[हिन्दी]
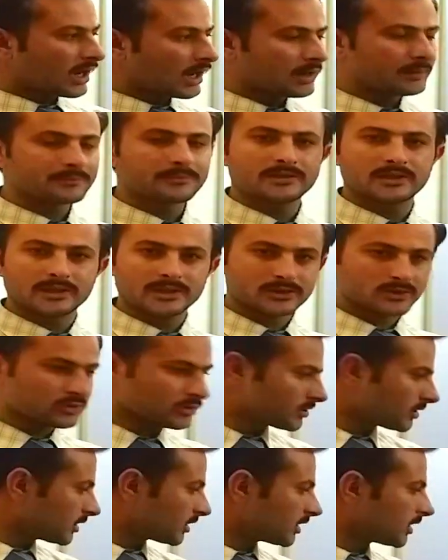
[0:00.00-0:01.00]
आप देख
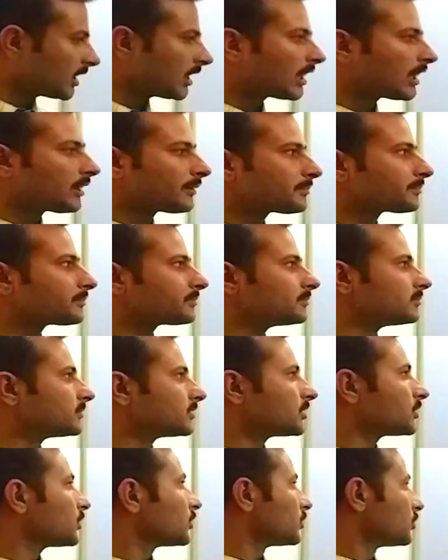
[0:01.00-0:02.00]
चुके हैं आप
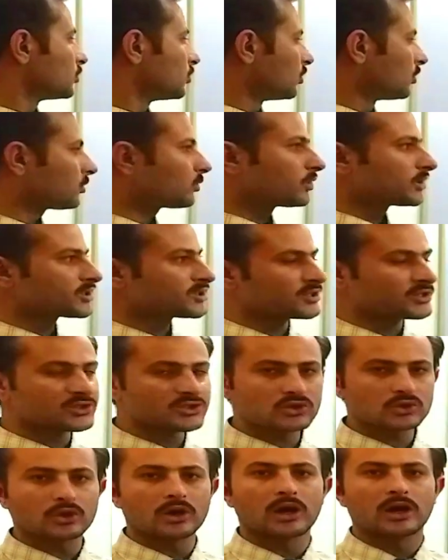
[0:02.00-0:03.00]
इन दो
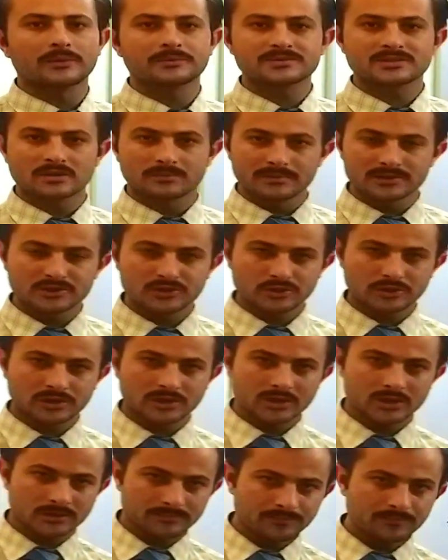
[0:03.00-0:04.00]
क्वेश्चंस को आप समझ
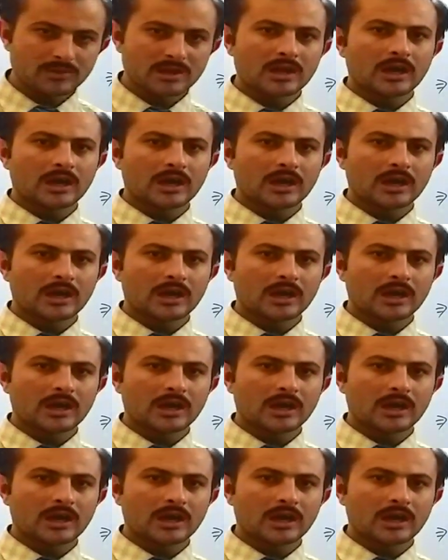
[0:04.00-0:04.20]
चुके हैं